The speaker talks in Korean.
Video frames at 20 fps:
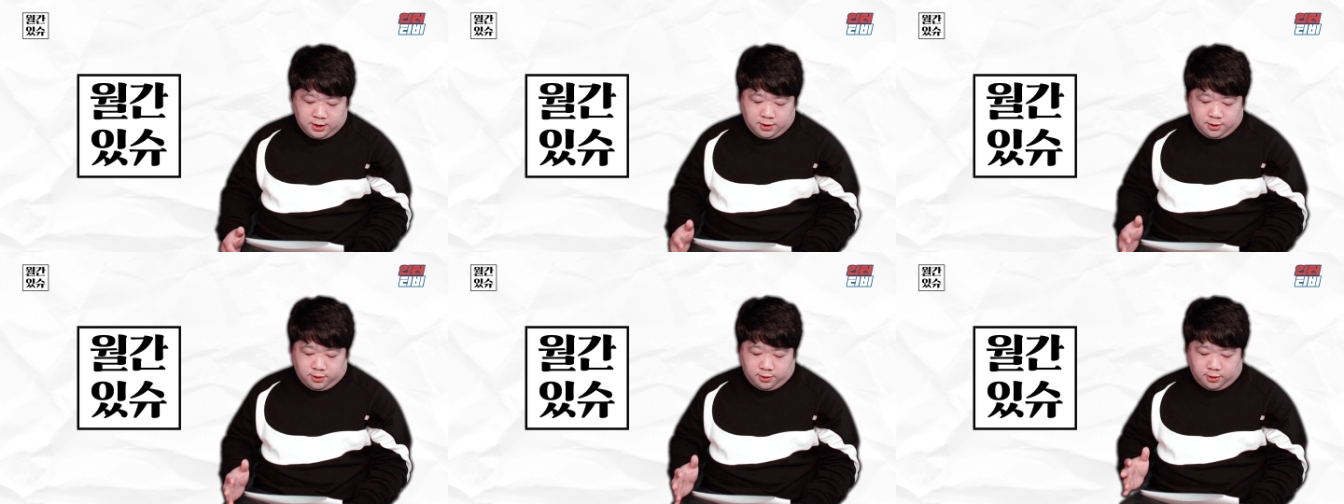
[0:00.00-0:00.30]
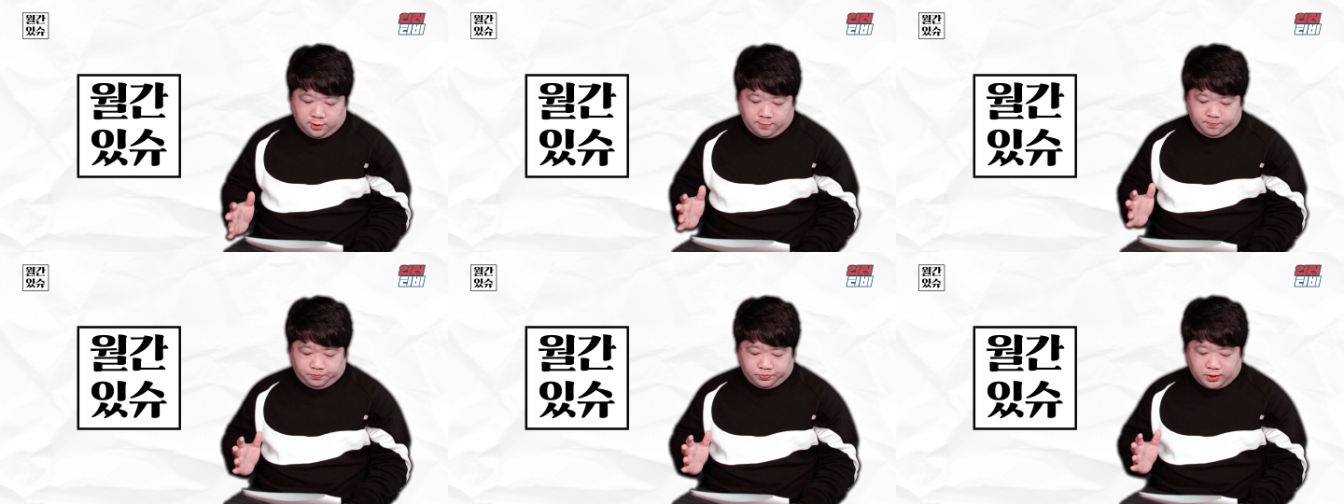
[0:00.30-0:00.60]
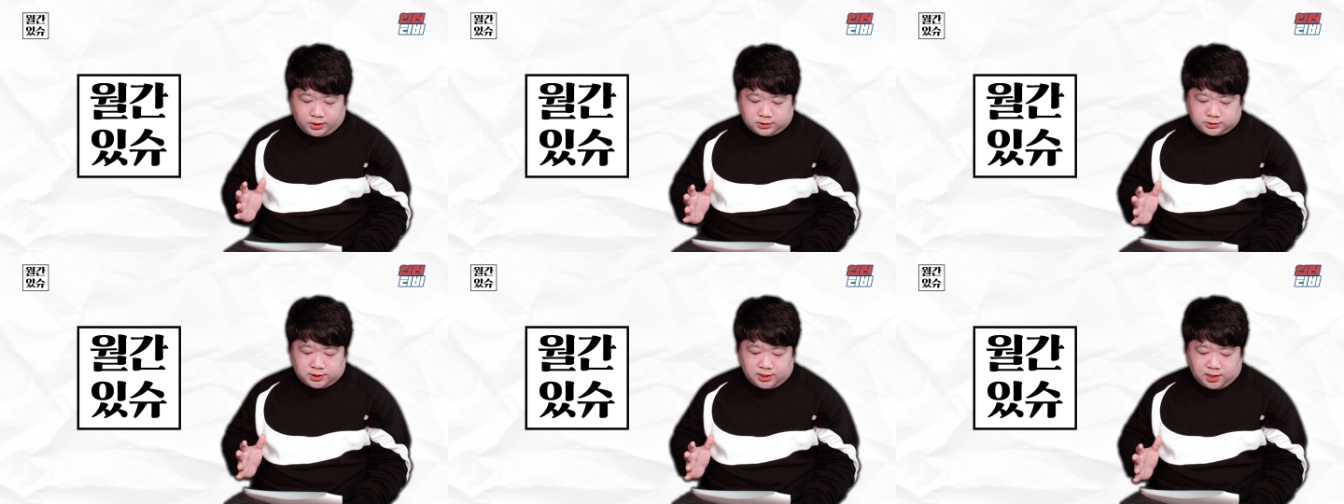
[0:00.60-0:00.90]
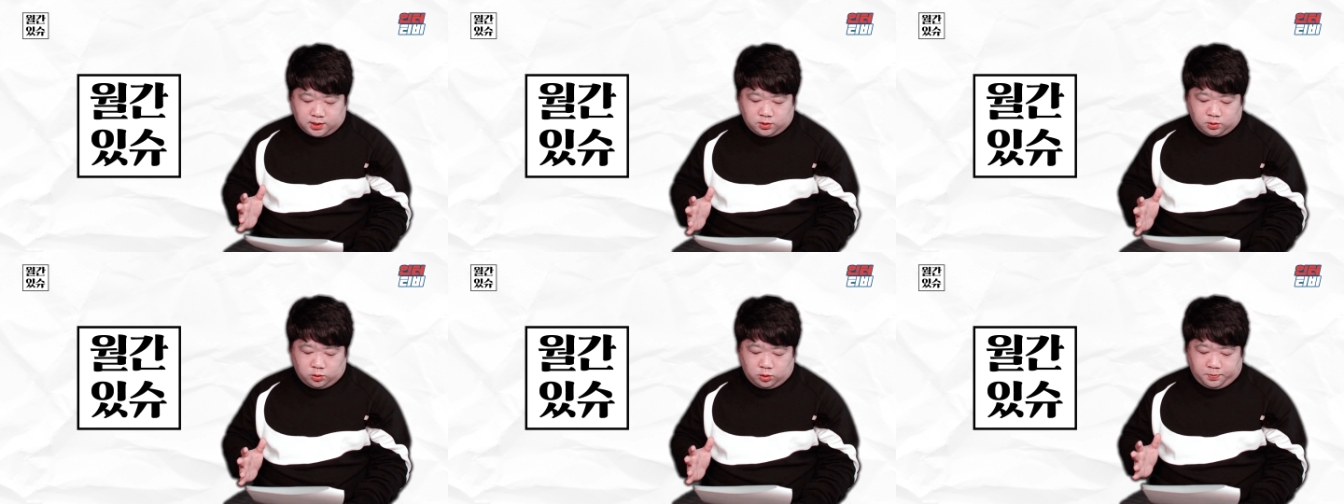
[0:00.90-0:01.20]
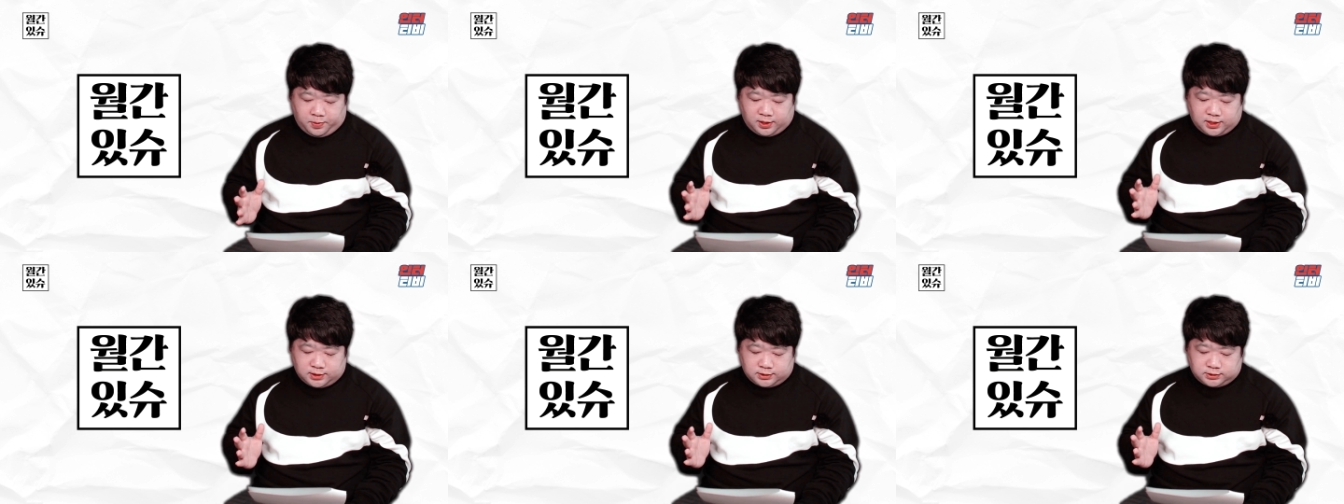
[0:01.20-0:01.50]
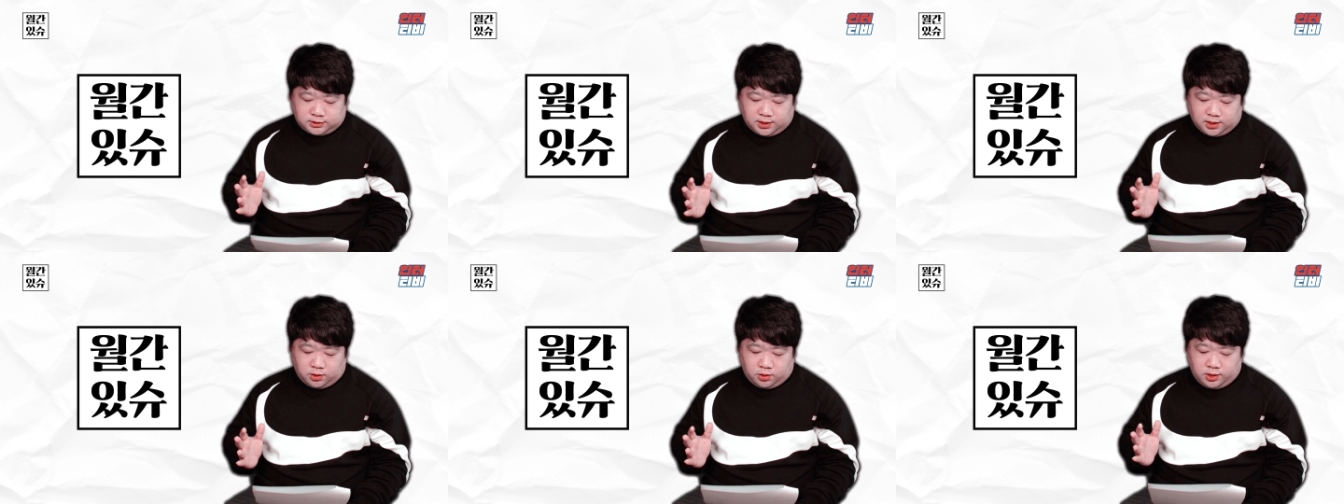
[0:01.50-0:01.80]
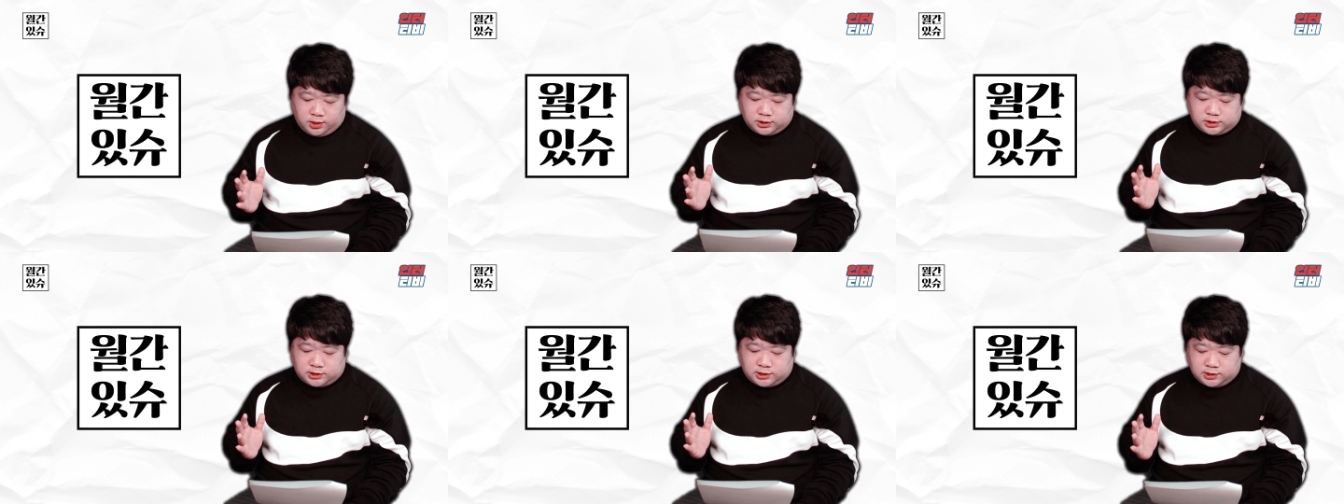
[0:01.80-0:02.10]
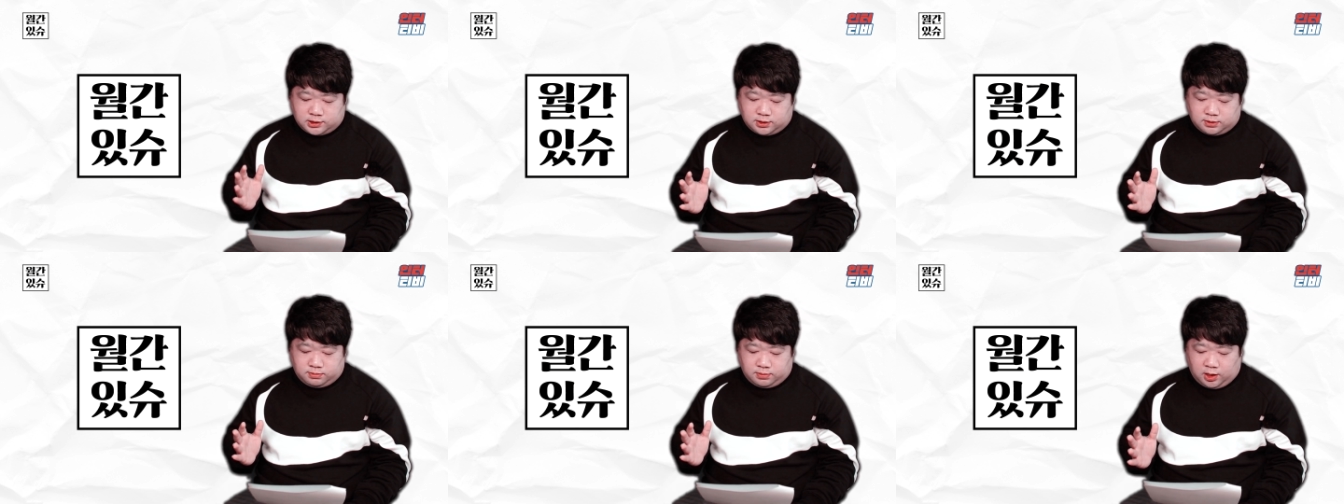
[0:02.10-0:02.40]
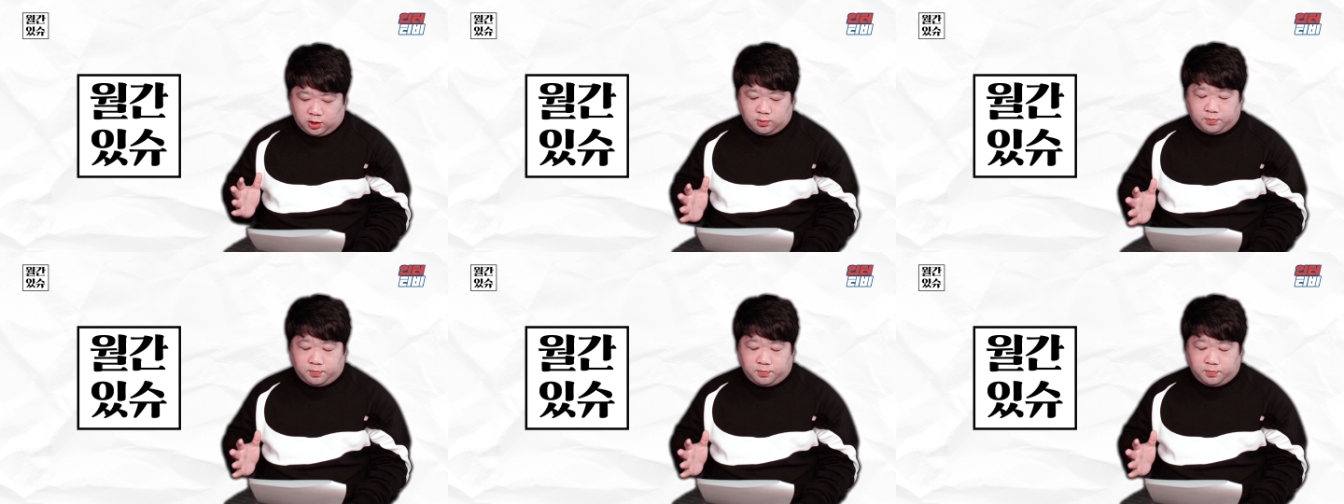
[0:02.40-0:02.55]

어, 세계적으로 비상사태가 걸린 지금